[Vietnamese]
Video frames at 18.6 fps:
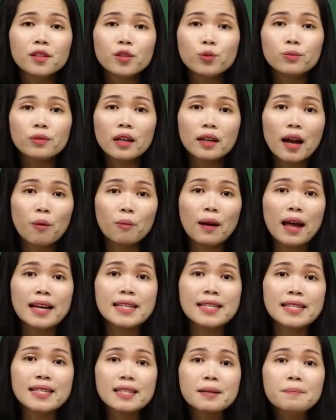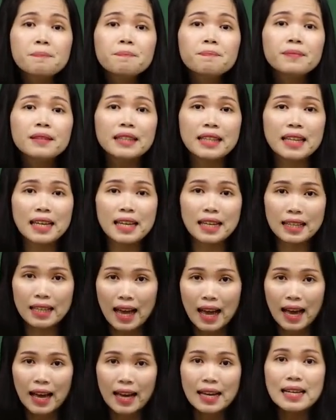Chúng ta đọc là 씁니다,